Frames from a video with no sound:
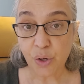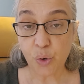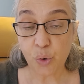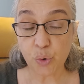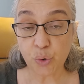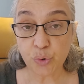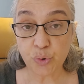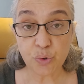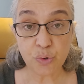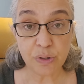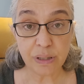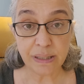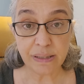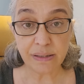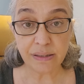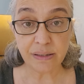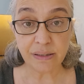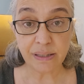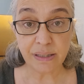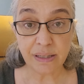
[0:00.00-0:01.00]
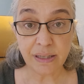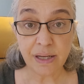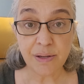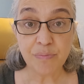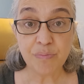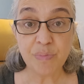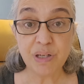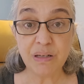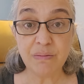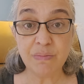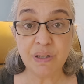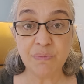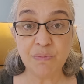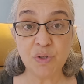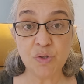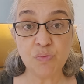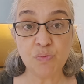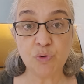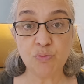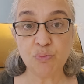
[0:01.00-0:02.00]
öykülerini
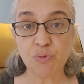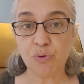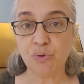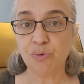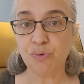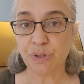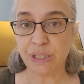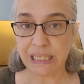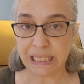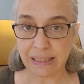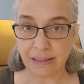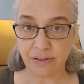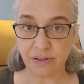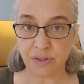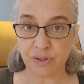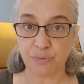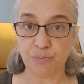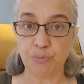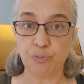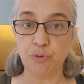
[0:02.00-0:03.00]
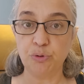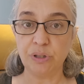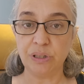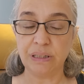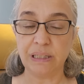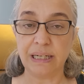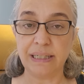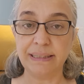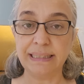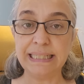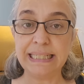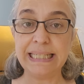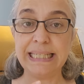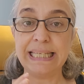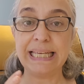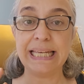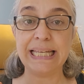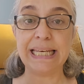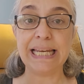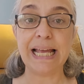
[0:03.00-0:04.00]
bilmemiz mümkün değildir. Buralarda
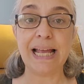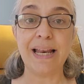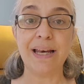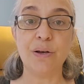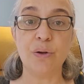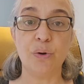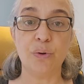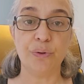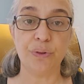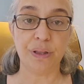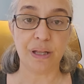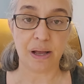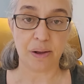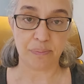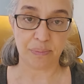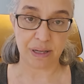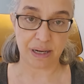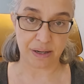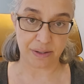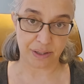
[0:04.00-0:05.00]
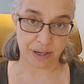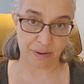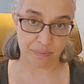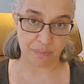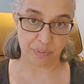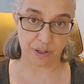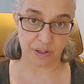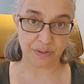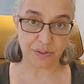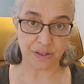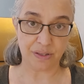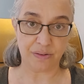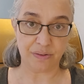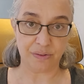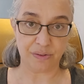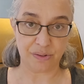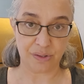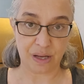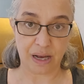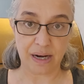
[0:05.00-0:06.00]
genel önlemlerden
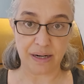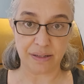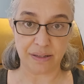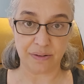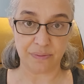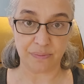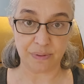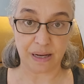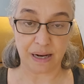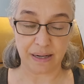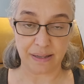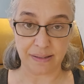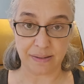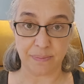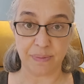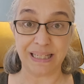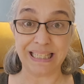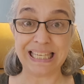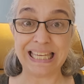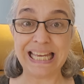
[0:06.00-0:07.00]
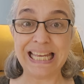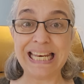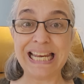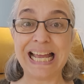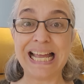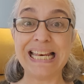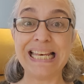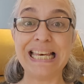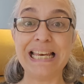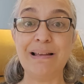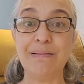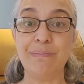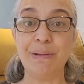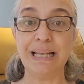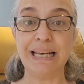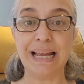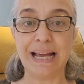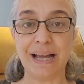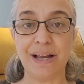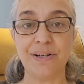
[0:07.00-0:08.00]
bahsederiz her, her zaman.
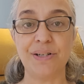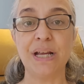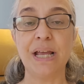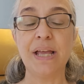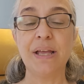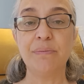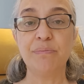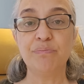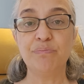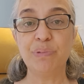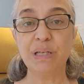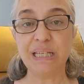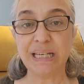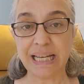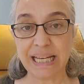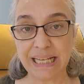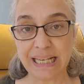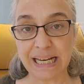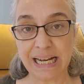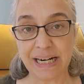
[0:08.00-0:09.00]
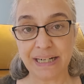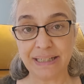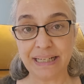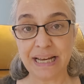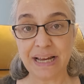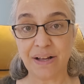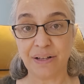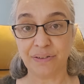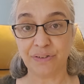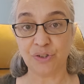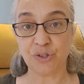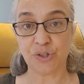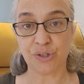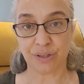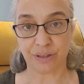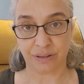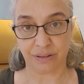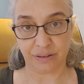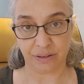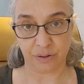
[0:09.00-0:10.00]
Genellemeler bireylerde
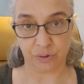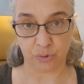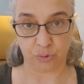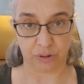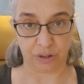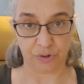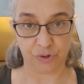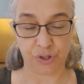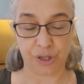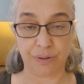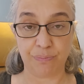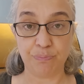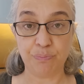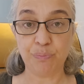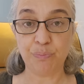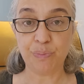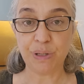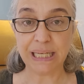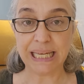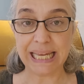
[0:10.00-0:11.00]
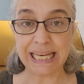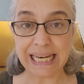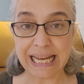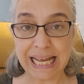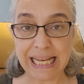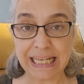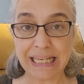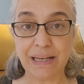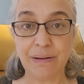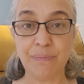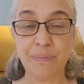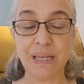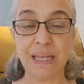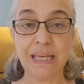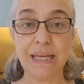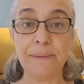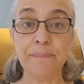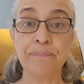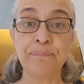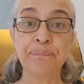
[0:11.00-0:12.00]
yanlışlıklara yol açar.
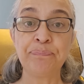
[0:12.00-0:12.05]
Genellemeyi